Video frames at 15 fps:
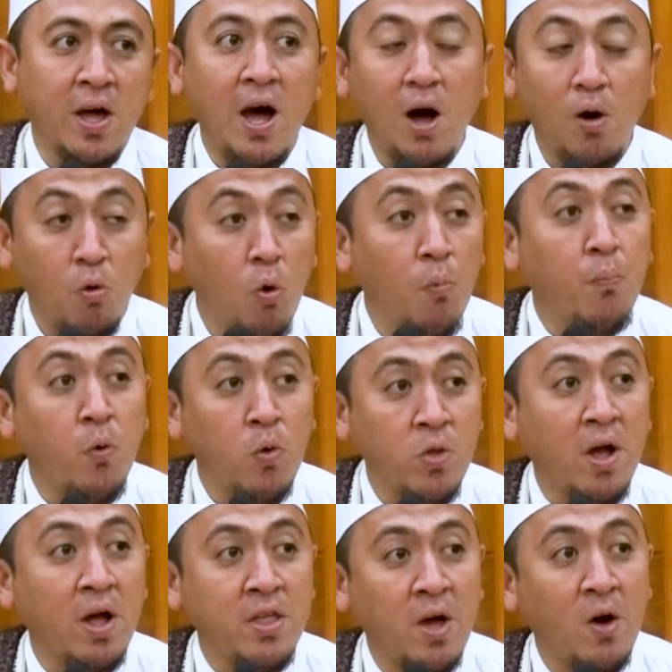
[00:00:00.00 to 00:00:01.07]
Ngaku
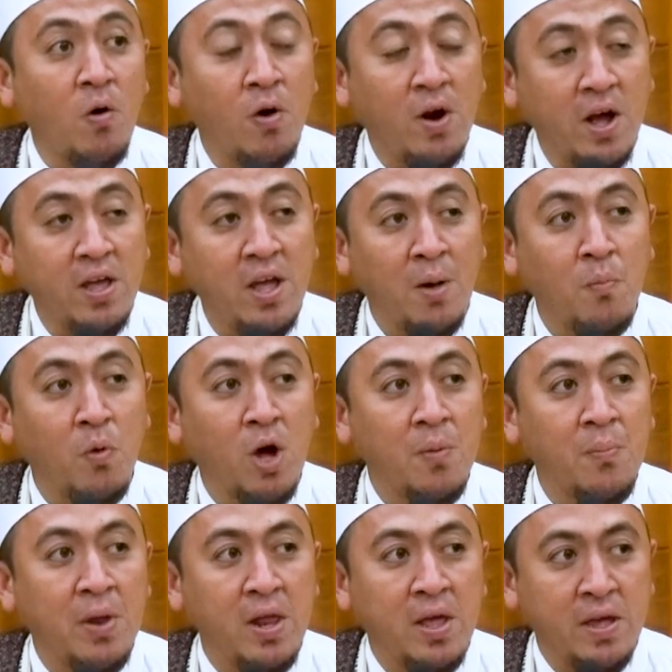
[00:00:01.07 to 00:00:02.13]
punyanya orang yang bukan
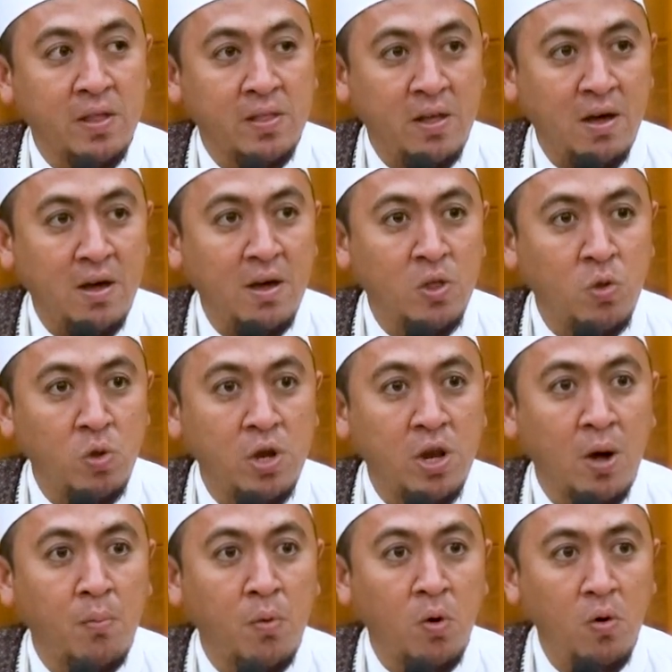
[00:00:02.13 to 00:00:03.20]
milik kita itu
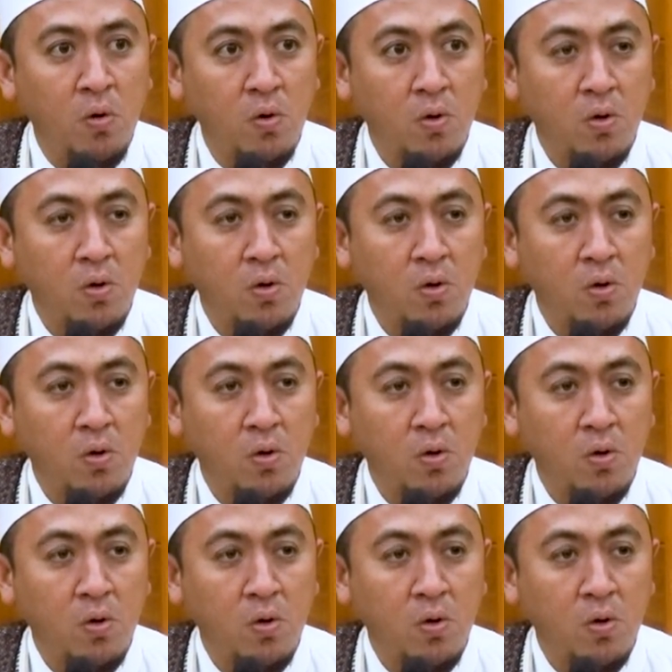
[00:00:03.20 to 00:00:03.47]
tidak boh.